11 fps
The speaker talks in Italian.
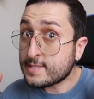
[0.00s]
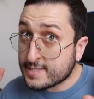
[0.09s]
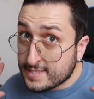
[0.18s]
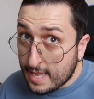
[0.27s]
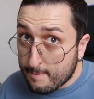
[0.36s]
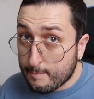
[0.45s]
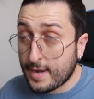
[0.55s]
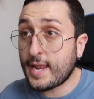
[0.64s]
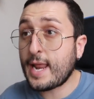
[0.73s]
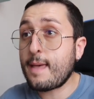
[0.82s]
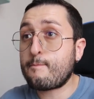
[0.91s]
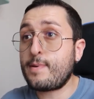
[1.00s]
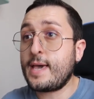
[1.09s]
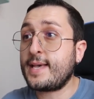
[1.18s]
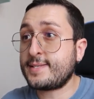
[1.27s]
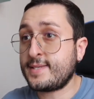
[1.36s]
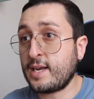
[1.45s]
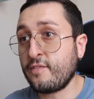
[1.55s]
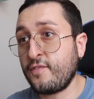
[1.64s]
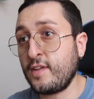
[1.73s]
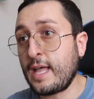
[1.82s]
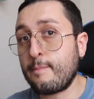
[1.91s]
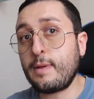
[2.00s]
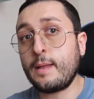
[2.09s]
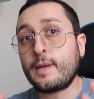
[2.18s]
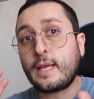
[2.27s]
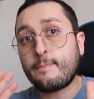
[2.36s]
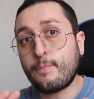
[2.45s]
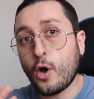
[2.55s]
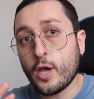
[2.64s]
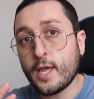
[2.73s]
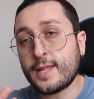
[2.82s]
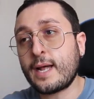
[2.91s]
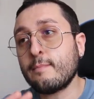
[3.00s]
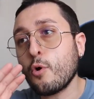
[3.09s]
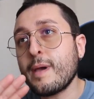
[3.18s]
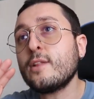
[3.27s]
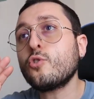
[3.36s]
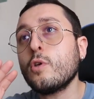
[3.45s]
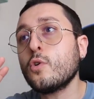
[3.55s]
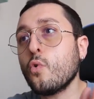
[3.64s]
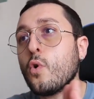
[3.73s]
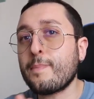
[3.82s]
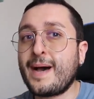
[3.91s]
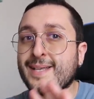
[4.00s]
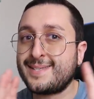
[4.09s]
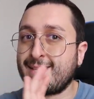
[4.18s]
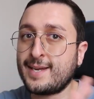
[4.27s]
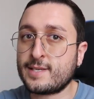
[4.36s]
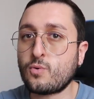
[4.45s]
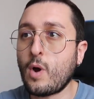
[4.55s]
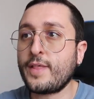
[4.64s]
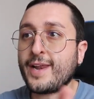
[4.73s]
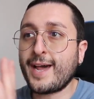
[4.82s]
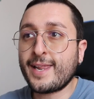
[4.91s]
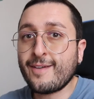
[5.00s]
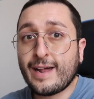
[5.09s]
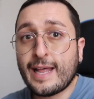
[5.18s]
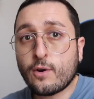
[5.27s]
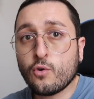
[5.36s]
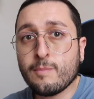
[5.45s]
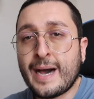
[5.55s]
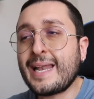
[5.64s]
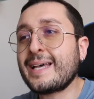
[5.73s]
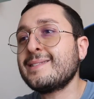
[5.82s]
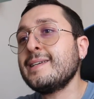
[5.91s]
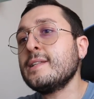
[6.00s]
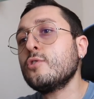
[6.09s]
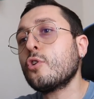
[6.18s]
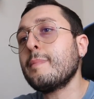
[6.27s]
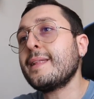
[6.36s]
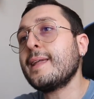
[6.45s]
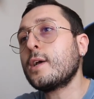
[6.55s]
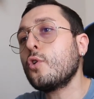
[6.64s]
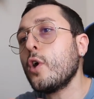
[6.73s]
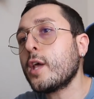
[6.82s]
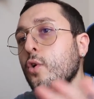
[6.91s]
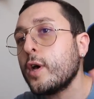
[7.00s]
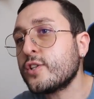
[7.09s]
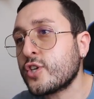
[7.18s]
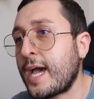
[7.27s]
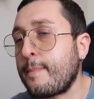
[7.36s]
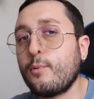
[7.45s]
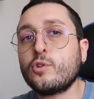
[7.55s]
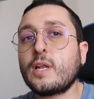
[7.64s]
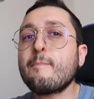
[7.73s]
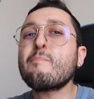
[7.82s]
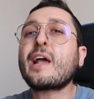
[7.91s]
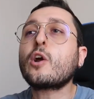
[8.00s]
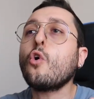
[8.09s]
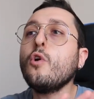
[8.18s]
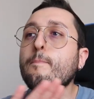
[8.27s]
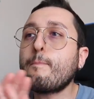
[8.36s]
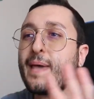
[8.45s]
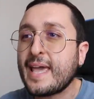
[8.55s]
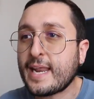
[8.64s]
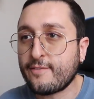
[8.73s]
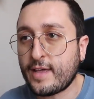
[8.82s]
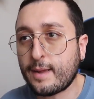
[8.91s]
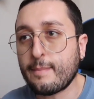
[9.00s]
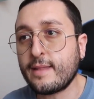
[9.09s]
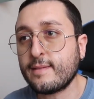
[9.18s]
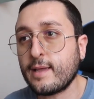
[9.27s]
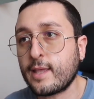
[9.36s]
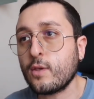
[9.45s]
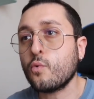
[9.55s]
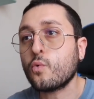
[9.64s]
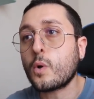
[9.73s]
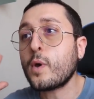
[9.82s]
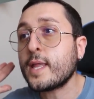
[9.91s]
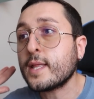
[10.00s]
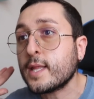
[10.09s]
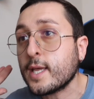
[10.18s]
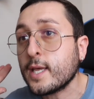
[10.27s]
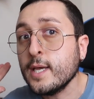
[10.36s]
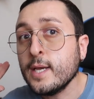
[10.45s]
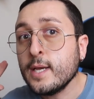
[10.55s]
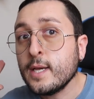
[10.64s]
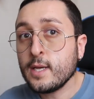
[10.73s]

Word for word: sembrerebbe essere affidabile perché poi dal momento in cui passa da una squadra e arriva alla Roma la sindrome de Goicoechea potrebbe colpire veramente chiunque quindi